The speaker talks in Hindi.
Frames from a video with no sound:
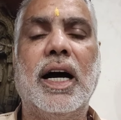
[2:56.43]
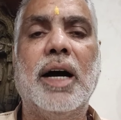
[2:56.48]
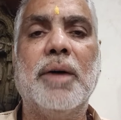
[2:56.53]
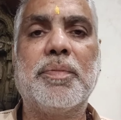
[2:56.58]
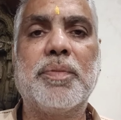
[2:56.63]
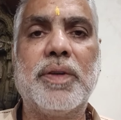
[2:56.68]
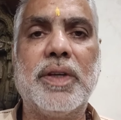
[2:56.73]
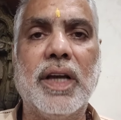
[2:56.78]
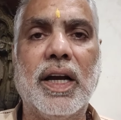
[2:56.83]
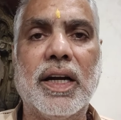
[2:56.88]

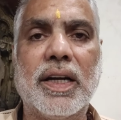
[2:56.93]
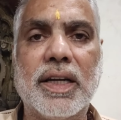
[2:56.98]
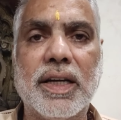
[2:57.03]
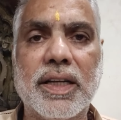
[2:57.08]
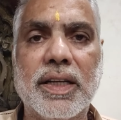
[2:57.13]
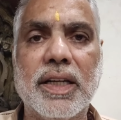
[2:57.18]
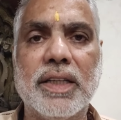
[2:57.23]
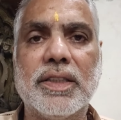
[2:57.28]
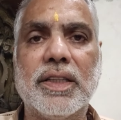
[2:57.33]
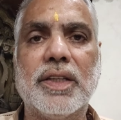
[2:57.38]
आप क्या
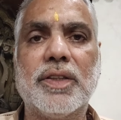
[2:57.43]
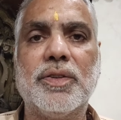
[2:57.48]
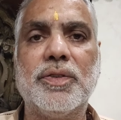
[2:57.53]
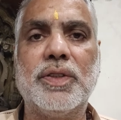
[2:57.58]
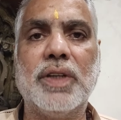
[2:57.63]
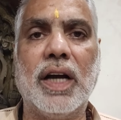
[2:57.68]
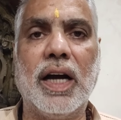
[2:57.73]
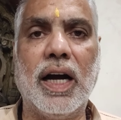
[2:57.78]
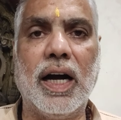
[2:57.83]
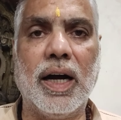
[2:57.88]
करना चाहते
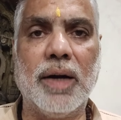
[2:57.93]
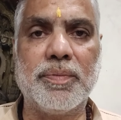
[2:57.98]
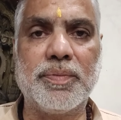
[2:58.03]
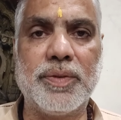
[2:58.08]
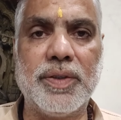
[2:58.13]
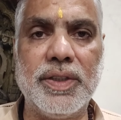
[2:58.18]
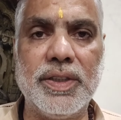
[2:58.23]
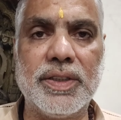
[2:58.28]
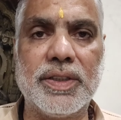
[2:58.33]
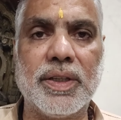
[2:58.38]
हो जहाँ
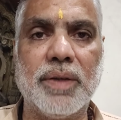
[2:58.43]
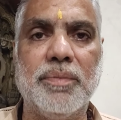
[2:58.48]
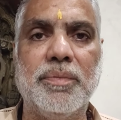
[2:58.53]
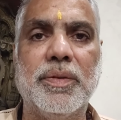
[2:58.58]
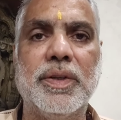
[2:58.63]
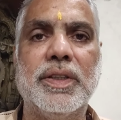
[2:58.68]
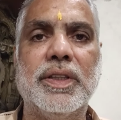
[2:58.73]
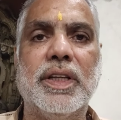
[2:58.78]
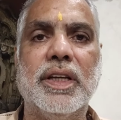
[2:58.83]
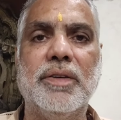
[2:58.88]
आपसरी
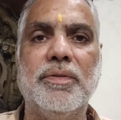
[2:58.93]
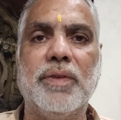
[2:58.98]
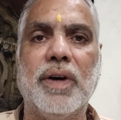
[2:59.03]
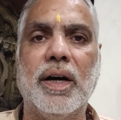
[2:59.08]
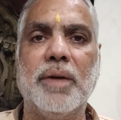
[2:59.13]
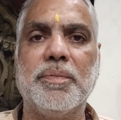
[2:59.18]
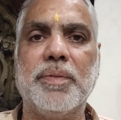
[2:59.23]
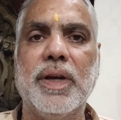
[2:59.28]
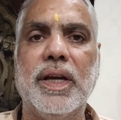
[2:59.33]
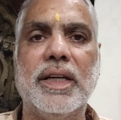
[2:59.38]
संबंध है
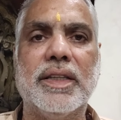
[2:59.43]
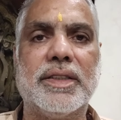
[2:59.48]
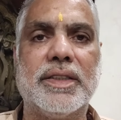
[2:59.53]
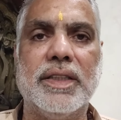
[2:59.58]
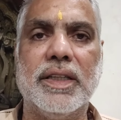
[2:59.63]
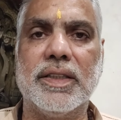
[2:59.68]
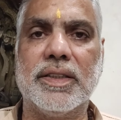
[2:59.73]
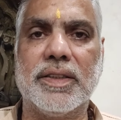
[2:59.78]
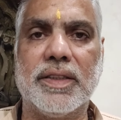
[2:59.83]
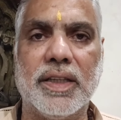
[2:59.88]
वहां पे
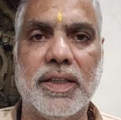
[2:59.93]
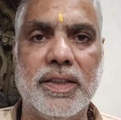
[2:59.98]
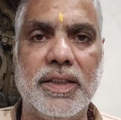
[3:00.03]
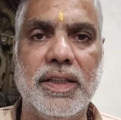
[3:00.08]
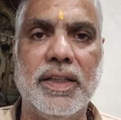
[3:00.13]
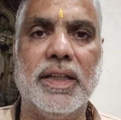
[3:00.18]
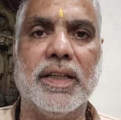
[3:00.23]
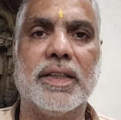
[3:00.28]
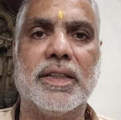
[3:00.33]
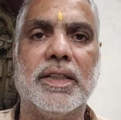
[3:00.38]
ऐसे अच्छा
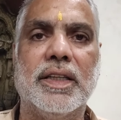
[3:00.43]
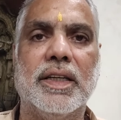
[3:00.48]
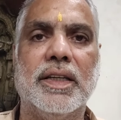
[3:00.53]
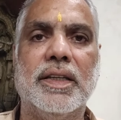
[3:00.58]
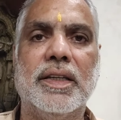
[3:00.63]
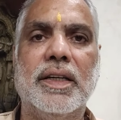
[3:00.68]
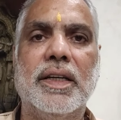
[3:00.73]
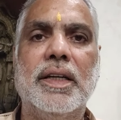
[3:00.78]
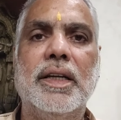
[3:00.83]
नहीं लगता है